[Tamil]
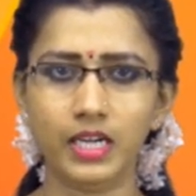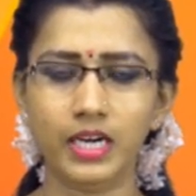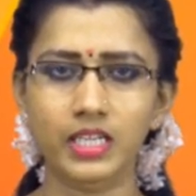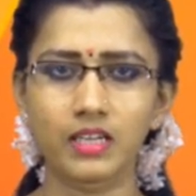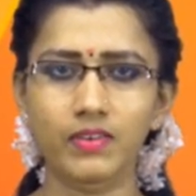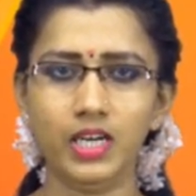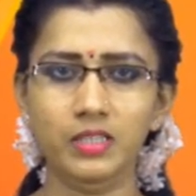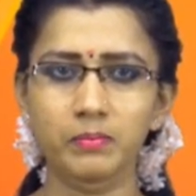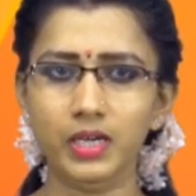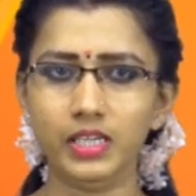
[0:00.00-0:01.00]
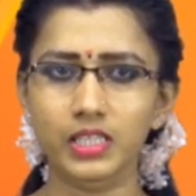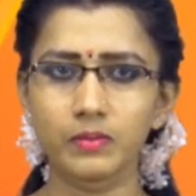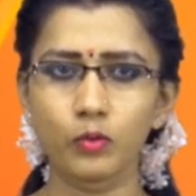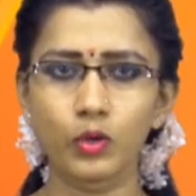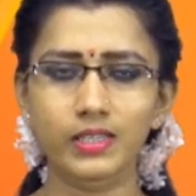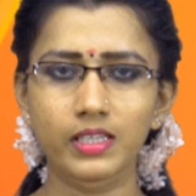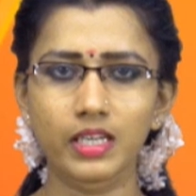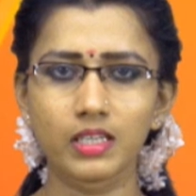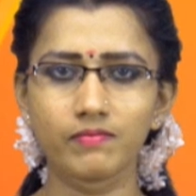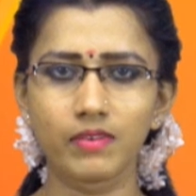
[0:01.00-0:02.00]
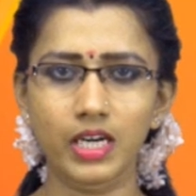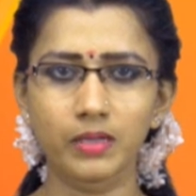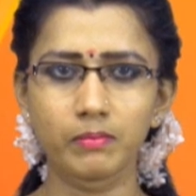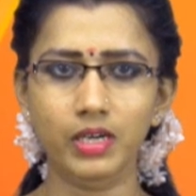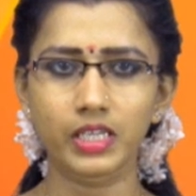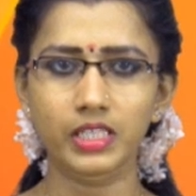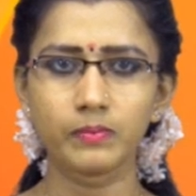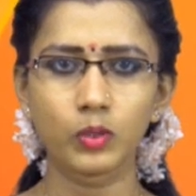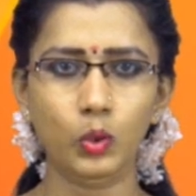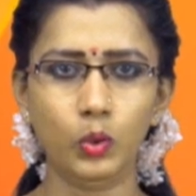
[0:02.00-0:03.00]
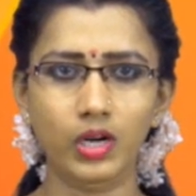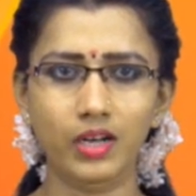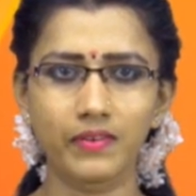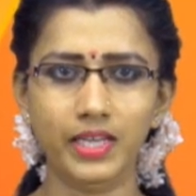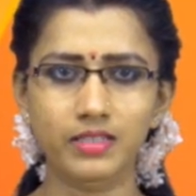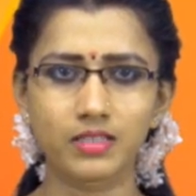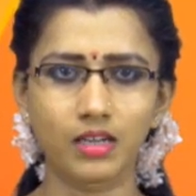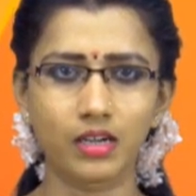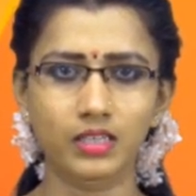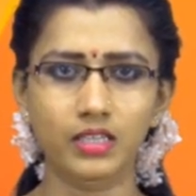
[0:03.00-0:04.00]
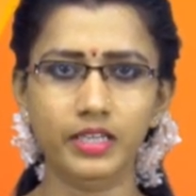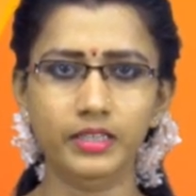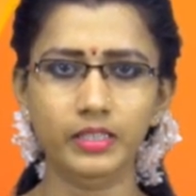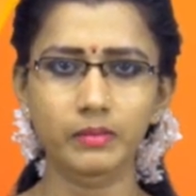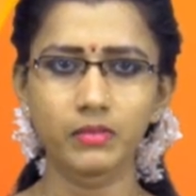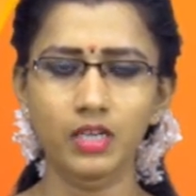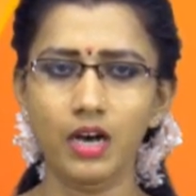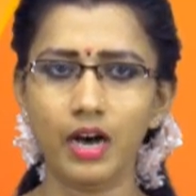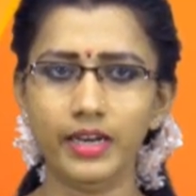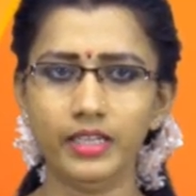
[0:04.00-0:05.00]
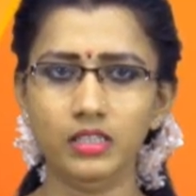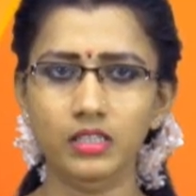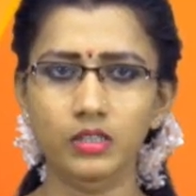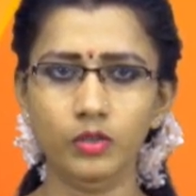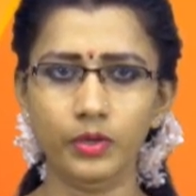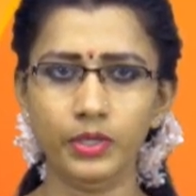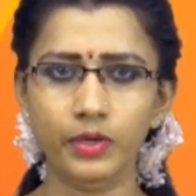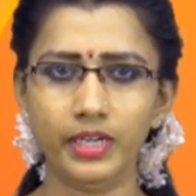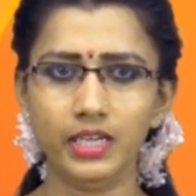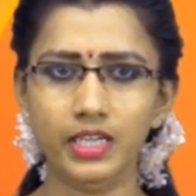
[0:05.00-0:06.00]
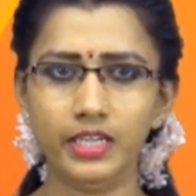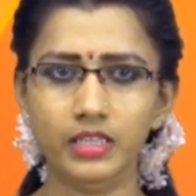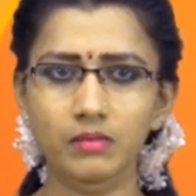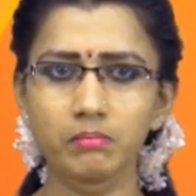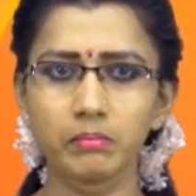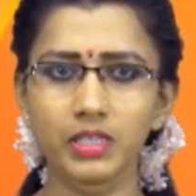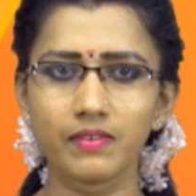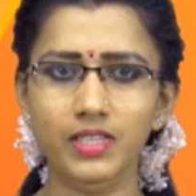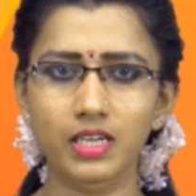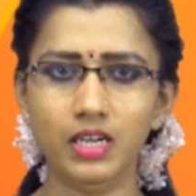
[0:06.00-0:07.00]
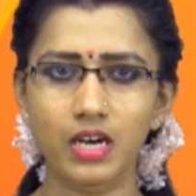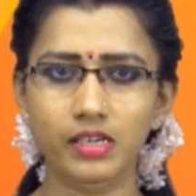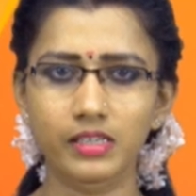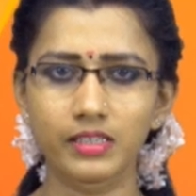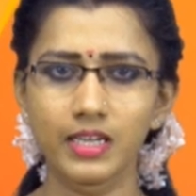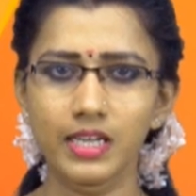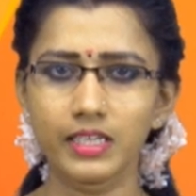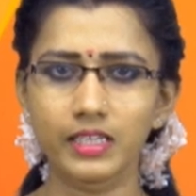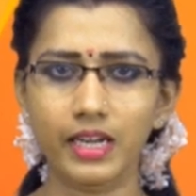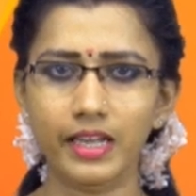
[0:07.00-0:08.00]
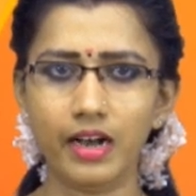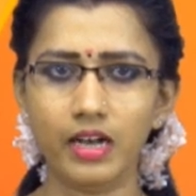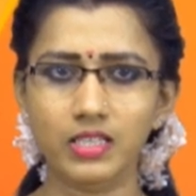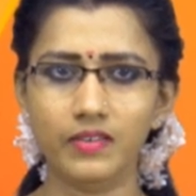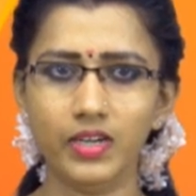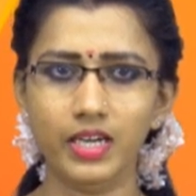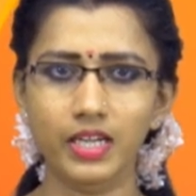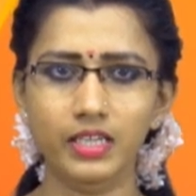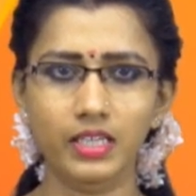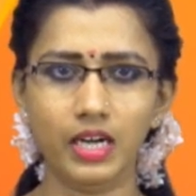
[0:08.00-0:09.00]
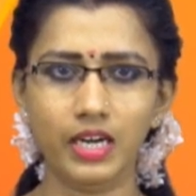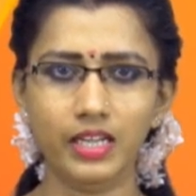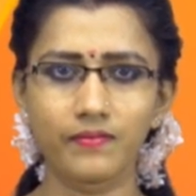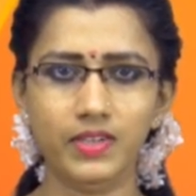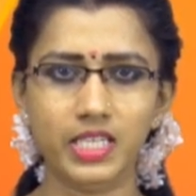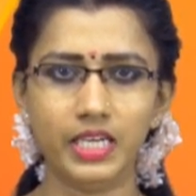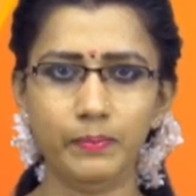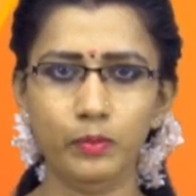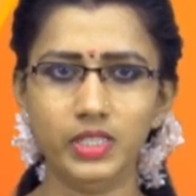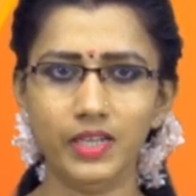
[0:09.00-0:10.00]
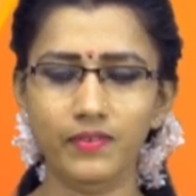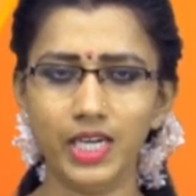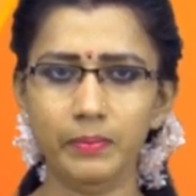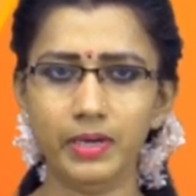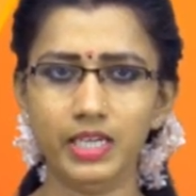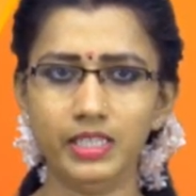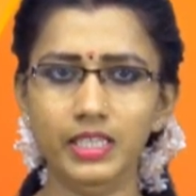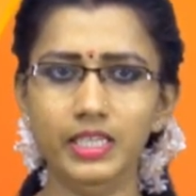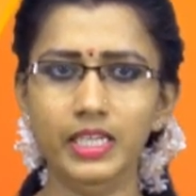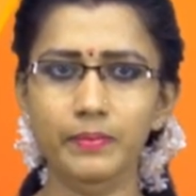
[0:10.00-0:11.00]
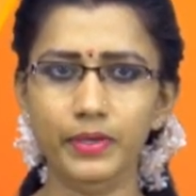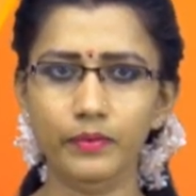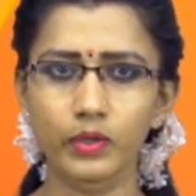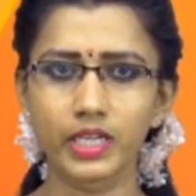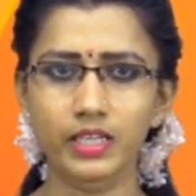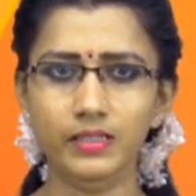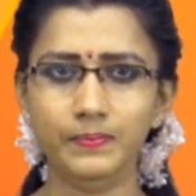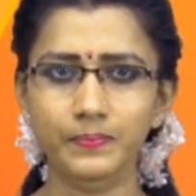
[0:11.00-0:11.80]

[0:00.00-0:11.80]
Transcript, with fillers: நாட்டில் வாழும் மக்களும் உலகெங்கிலும் வாழும் மக்களும் கொரோனா வைரஸ் தாக்கத்திலிருந்தும் அனைத்து நோய் நொடிகளிலிருந்தும் மீள்வதற்காக இறை ஆசை வேண்டி நாளை விசேட பூஜை வழிபாடுகள் இடம்பெறவுள்ளன